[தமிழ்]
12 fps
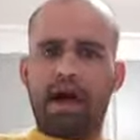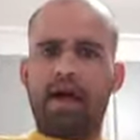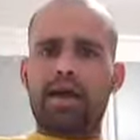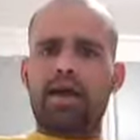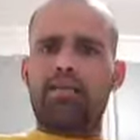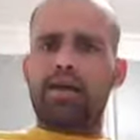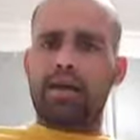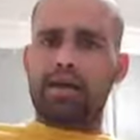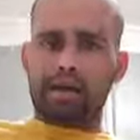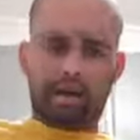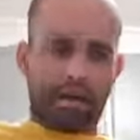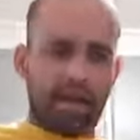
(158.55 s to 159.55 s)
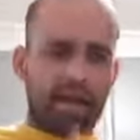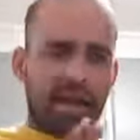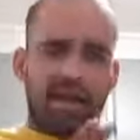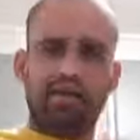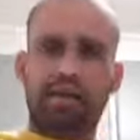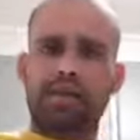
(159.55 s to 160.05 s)
ஆயிரம் டன்
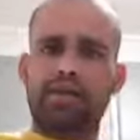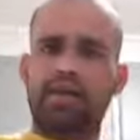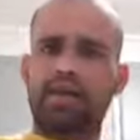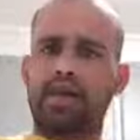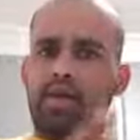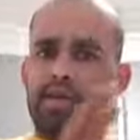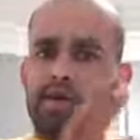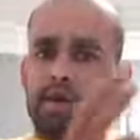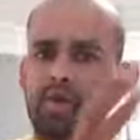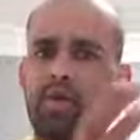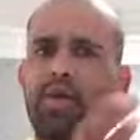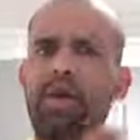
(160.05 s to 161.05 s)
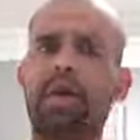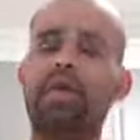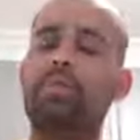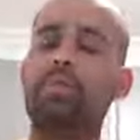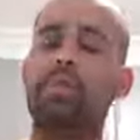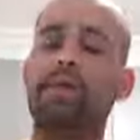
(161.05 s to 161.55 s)
நகைகளை வைத்து நீங்கள்
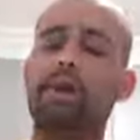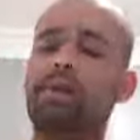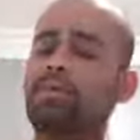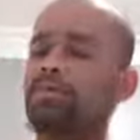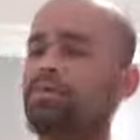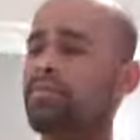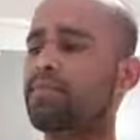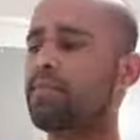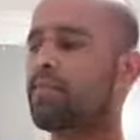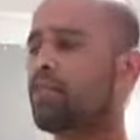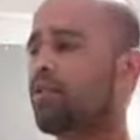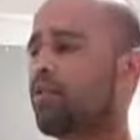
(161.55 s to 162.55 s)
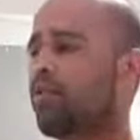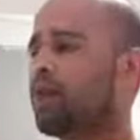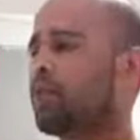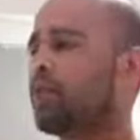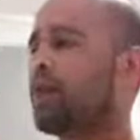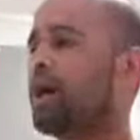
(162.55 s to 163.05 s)
உண்டியலில் போட்டாலும் கோடி
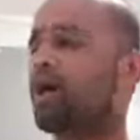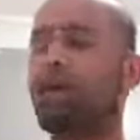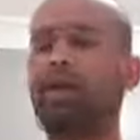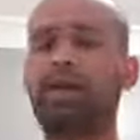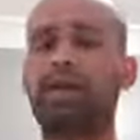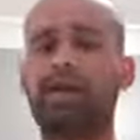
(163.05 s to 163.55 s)
ரூபாய்களை